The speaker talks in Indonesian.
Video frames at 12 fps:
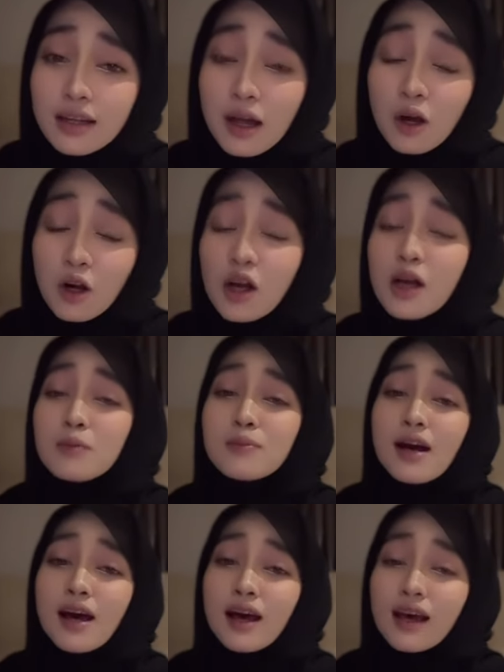
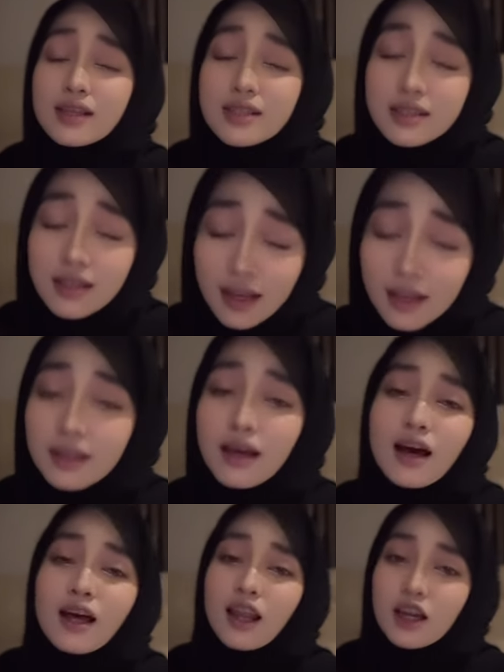Nakobah
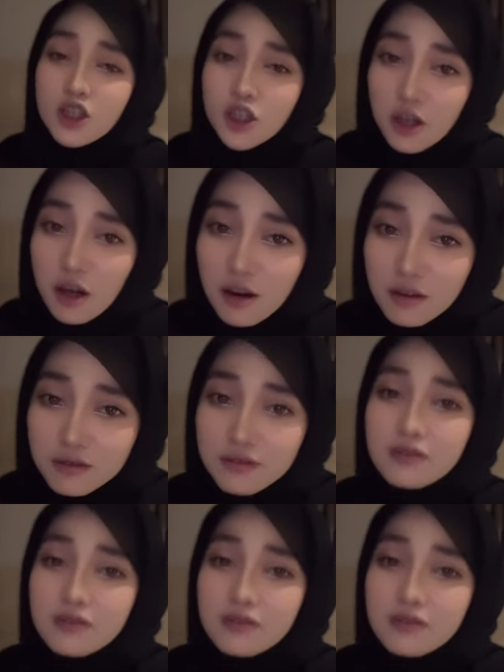As-Sadah Al-Ashraf.